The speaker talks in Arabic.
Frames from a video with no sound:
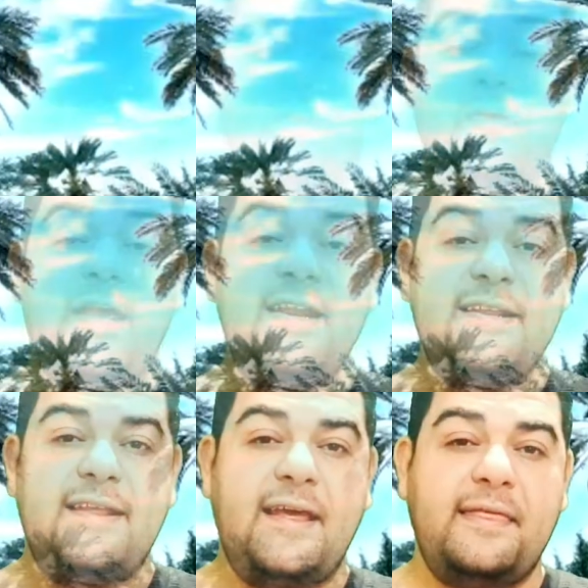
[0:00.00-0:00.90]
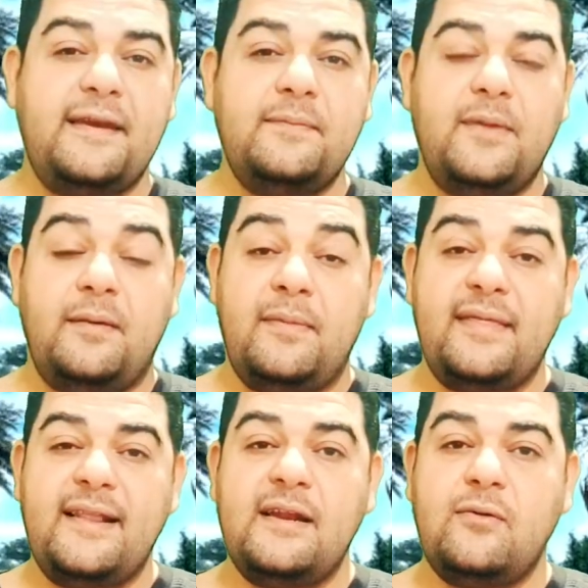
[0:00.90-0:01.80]
وكانت يثرب
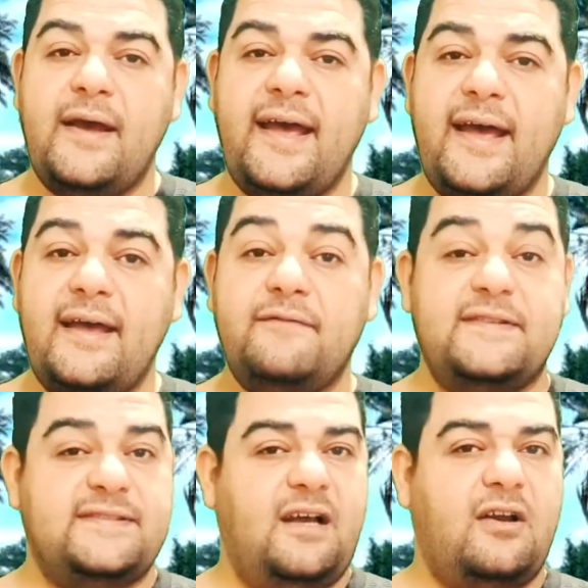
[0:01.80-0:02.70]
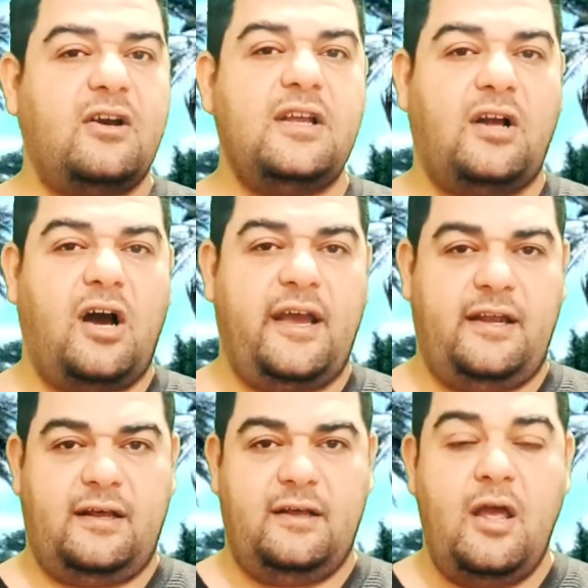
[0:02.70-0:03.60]
مثل الواحة في الصحراء
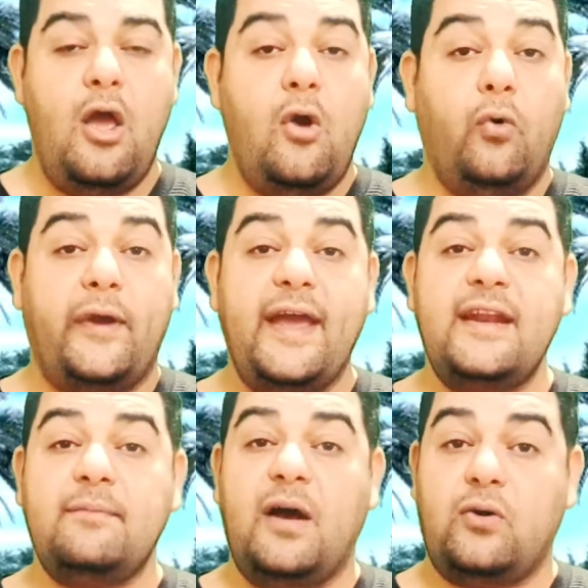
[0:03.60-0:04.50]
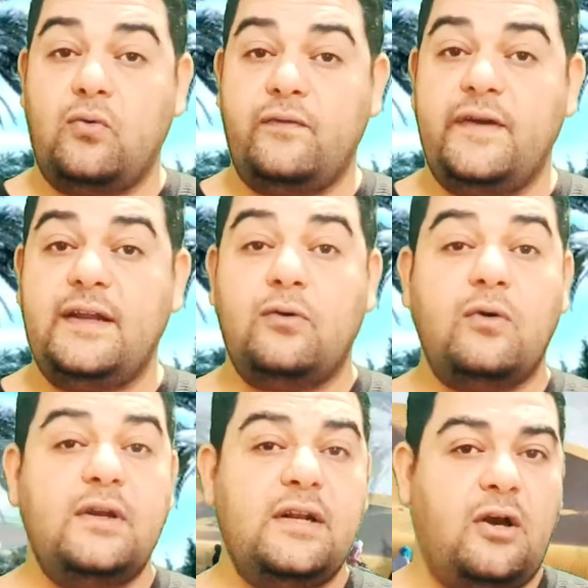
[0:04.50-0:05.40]
القاحلة وكانت معروفة
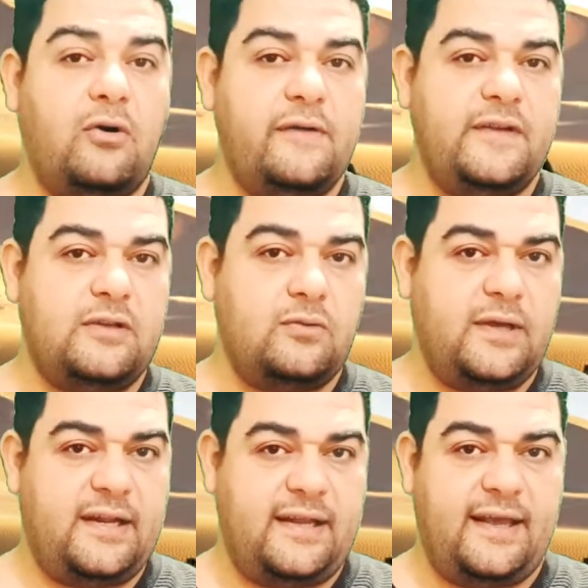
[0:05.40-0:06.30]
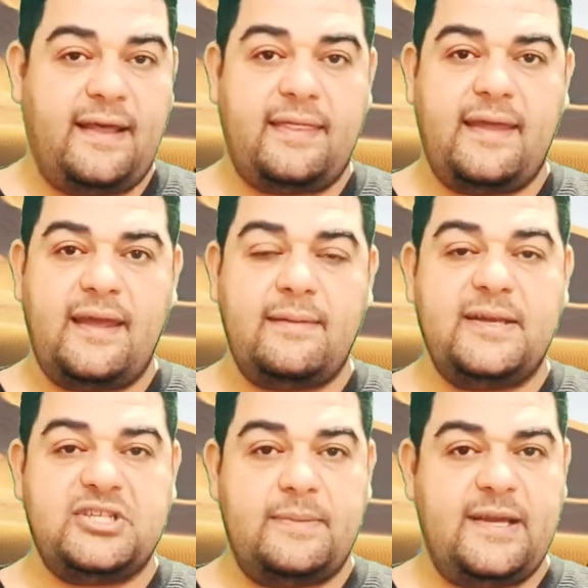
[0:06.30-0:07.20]
لكل القوافل التجارية الذاهبة
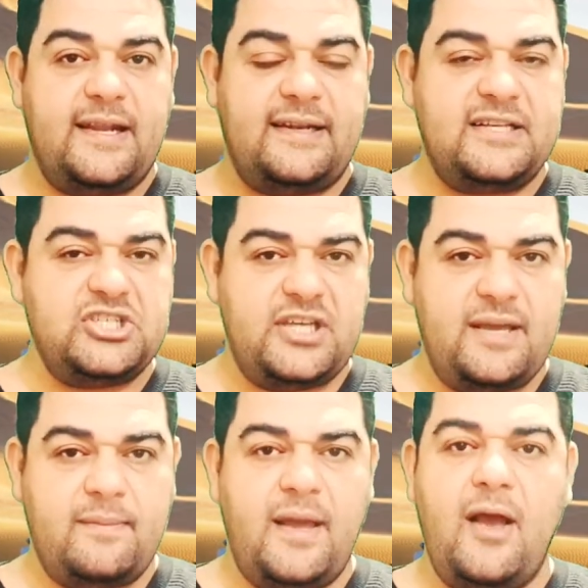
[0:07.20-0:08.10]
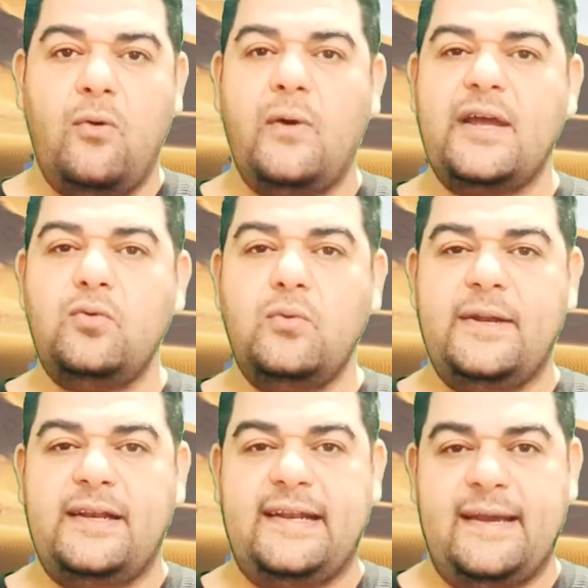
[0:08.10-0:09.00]
شمالا للشام وجنوبا
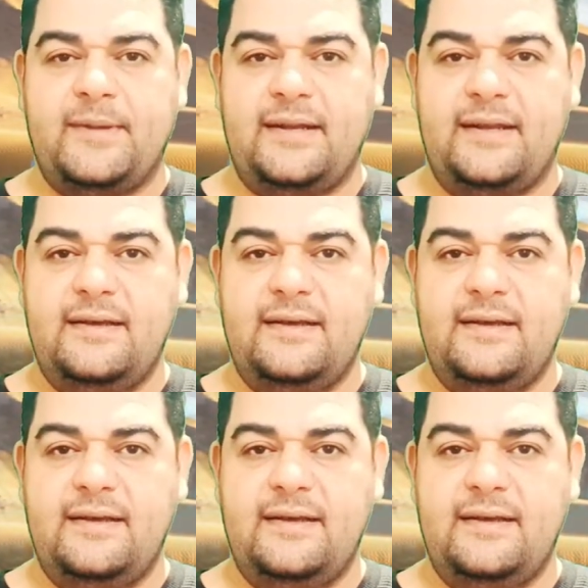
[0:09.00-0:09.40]
لليمن